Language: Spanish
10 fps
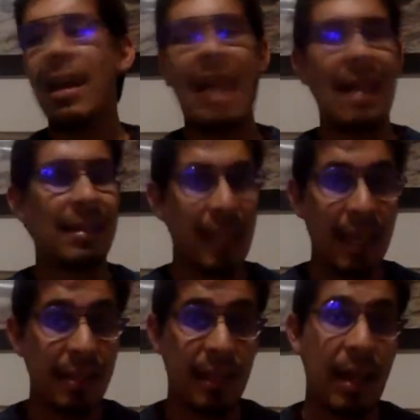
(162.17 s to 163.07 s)
las
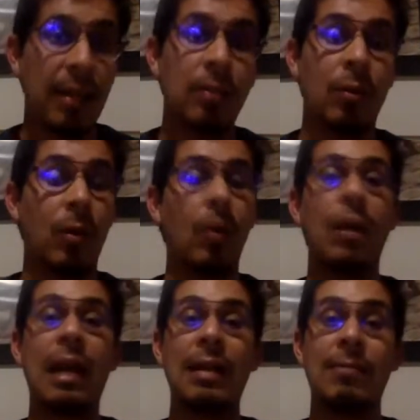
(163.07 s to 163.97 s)
ciencias o
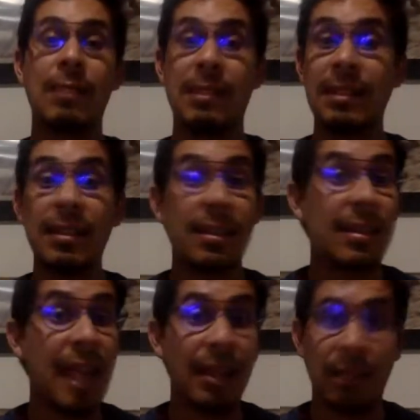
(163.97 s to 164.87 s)
las ciencias
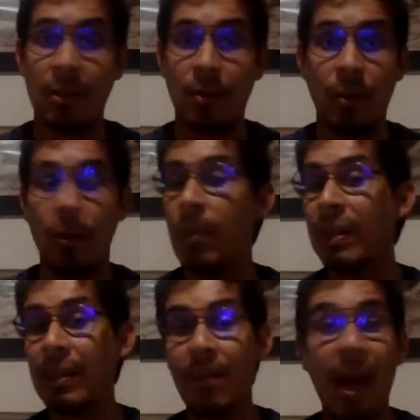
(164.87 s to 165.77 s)
exactas, como
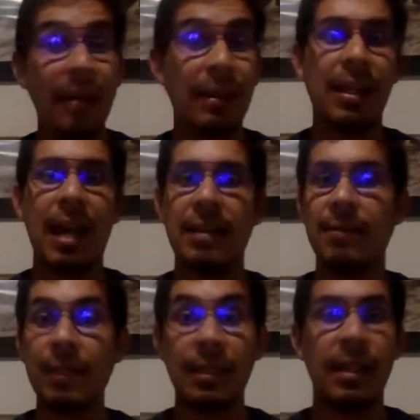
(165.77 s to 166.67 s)
matemáticas,
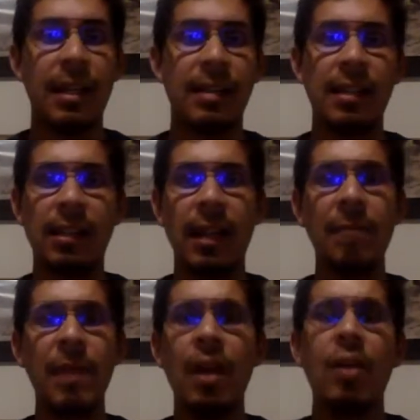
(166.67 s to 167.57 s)
física,
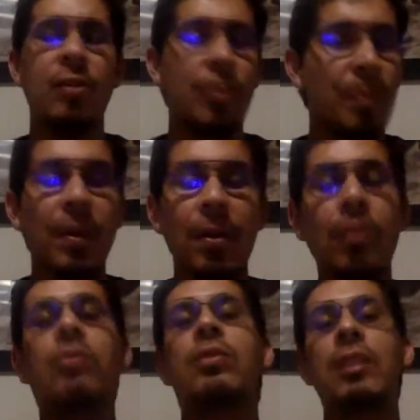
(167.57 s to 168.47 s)
etcétera, yo puedo
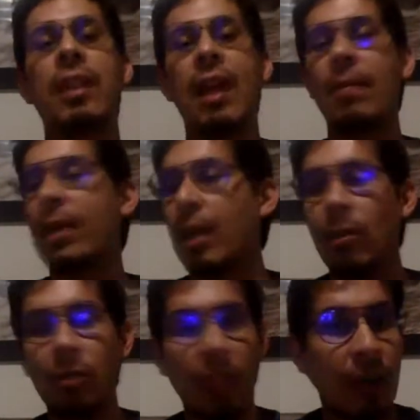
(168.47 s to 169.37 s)
considerarme que
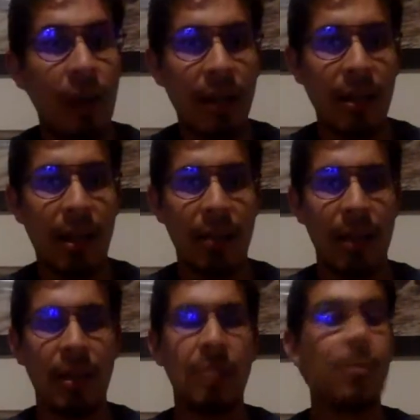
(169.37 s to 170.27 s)
no tengo las
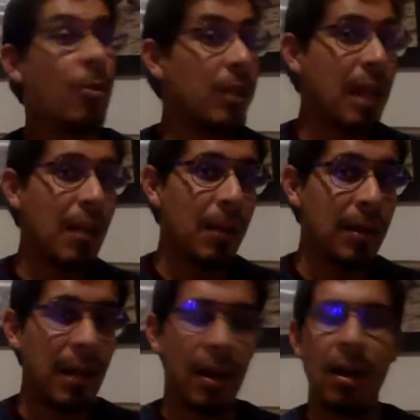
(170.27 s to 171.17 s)
herramientas, podría
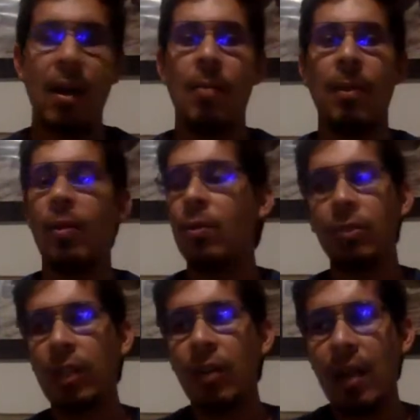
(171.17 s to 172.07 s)
aprender, pero no
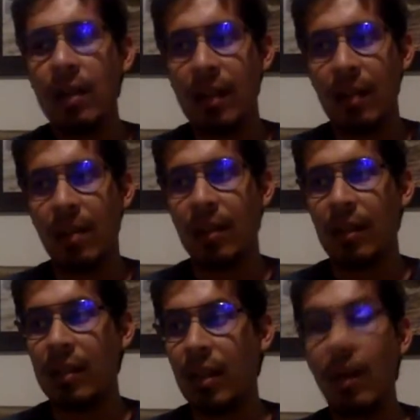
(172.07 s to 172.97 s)
tengo las
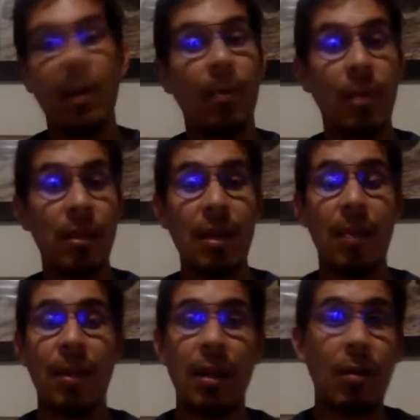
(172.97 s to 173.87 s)
herramientas y aunque pudiese
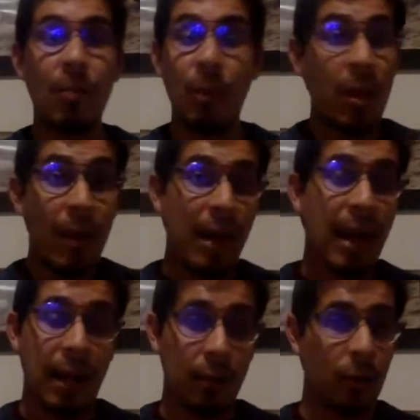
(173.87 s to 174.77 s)
aprender, no puedo
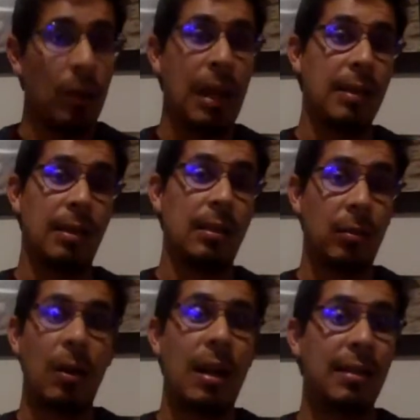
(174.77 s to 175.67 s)
abarcar todas las,
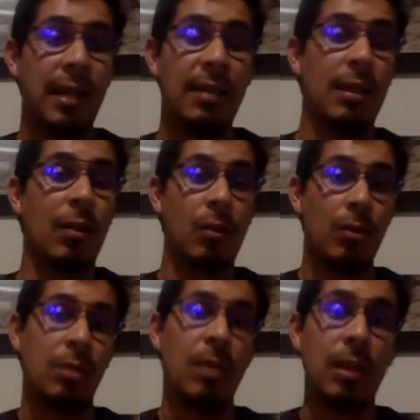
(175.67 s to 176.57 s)
todas las áreas del
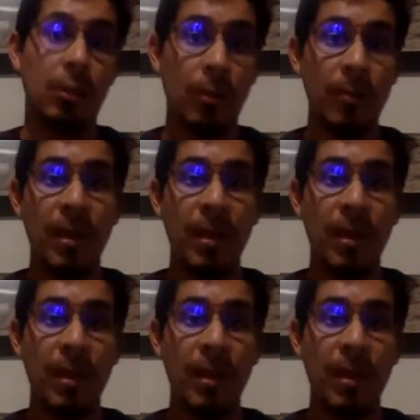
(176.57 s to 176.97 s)
conocimiento.